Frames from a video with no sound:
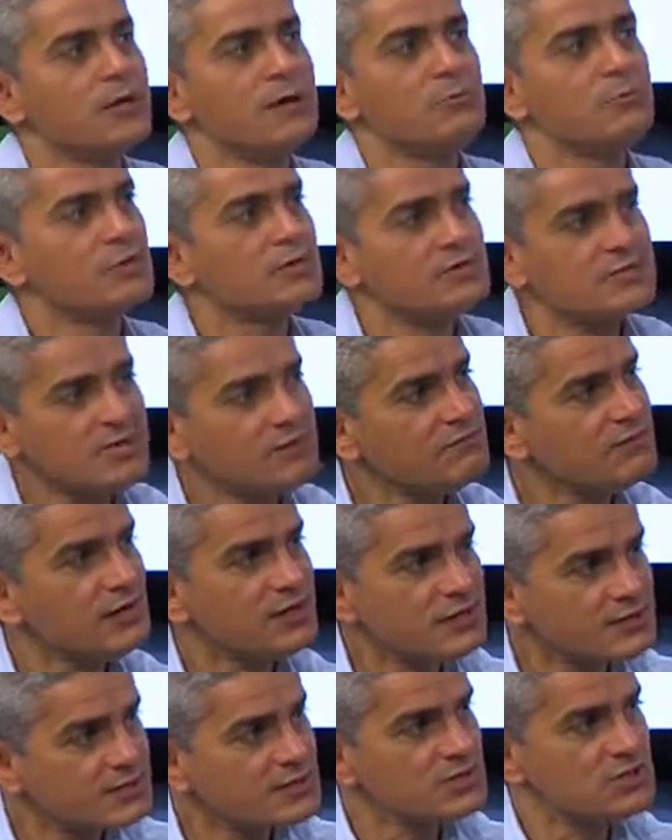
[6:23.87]
Porque essa
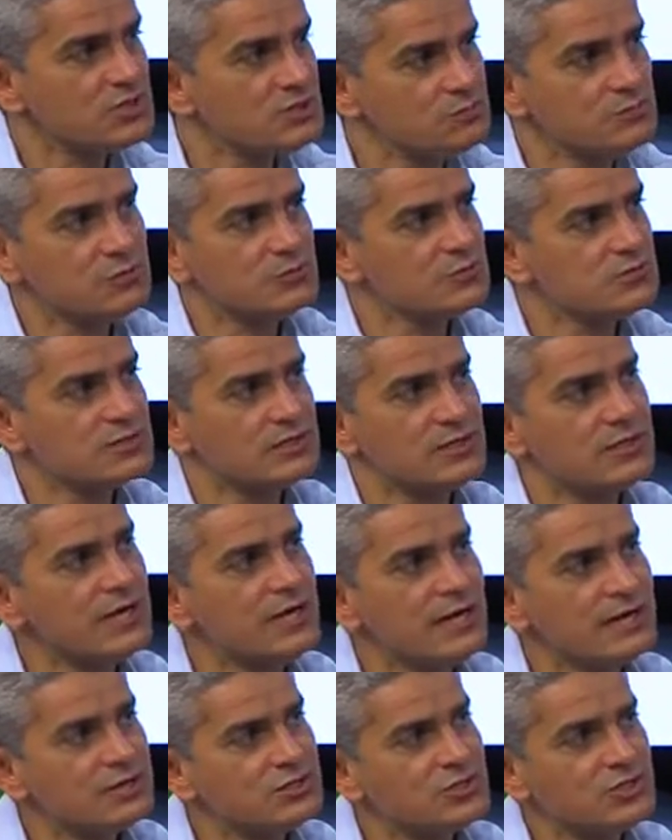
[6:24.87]
vaca deixa de produzir
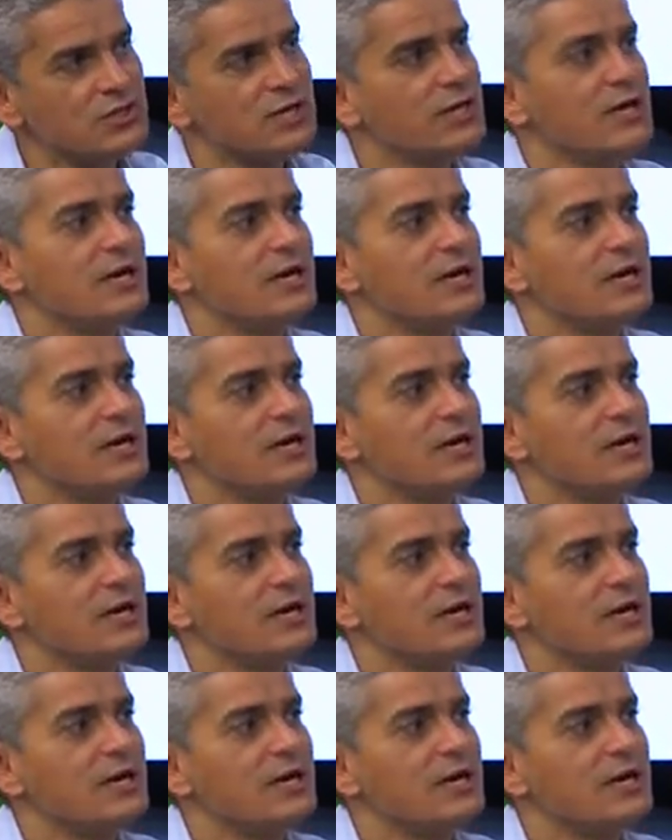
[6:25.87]
leite